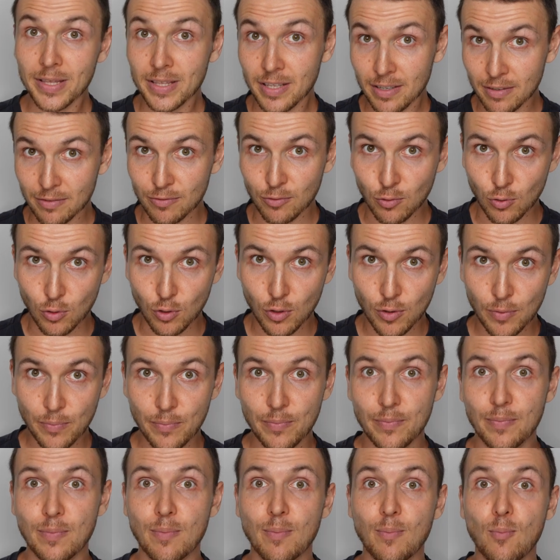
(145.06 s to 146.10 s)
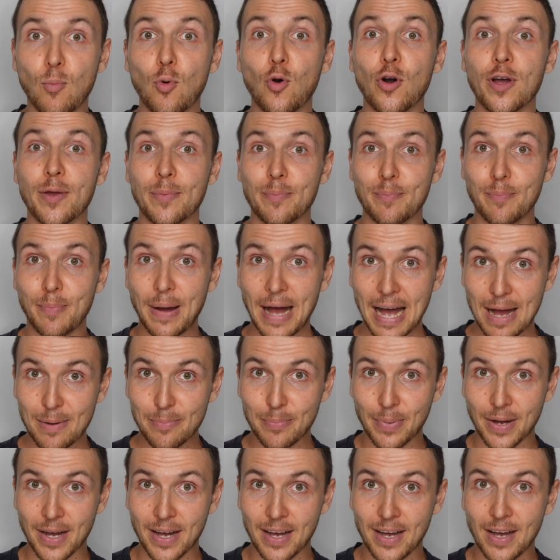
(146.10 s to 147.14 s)
того, мой
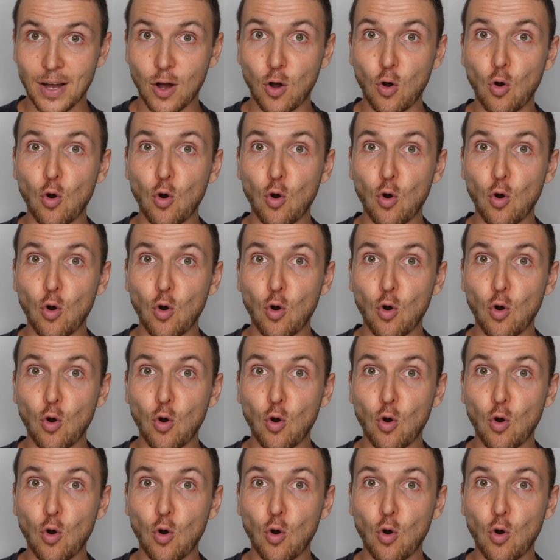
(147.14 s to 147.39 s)
папа,